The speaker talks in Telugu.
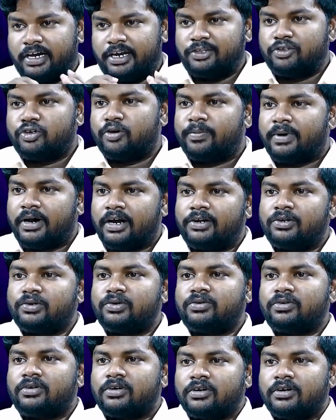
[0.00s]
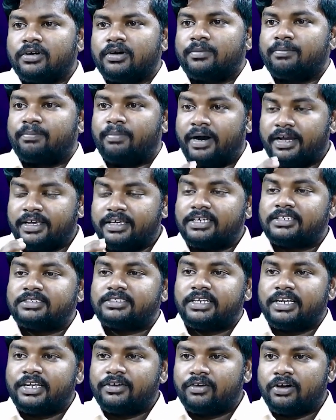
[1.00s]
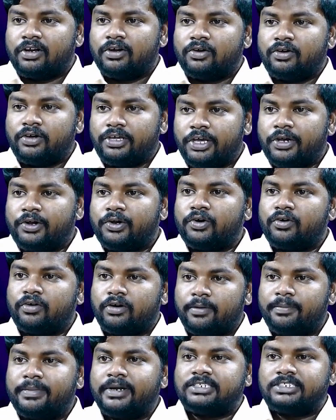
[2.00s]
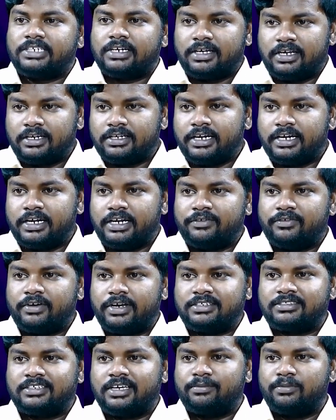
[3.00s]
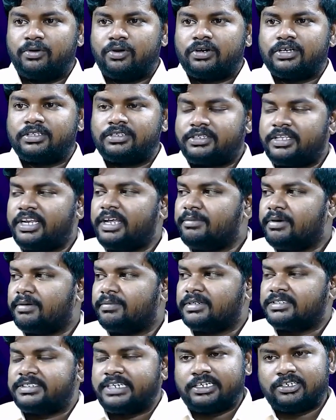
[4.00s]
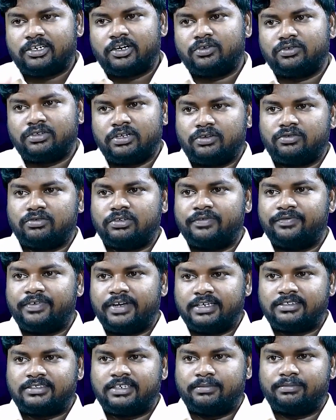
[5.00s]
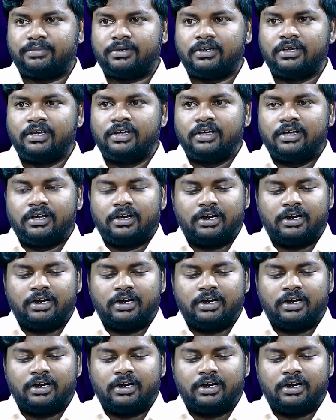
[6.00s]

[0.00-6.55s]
దాంతోపాటు బయ్యర్స్ అనేవాళ్ళు ఎక్కువగా బిడ్ చేయడానికి అంటే ఫర్ ఎగ్జాంపుల్ ఒక త్రీ మెంబర్ సెక్టార్ ఉందనుకుందాం ఫర్ ఎగ్జాంపుల్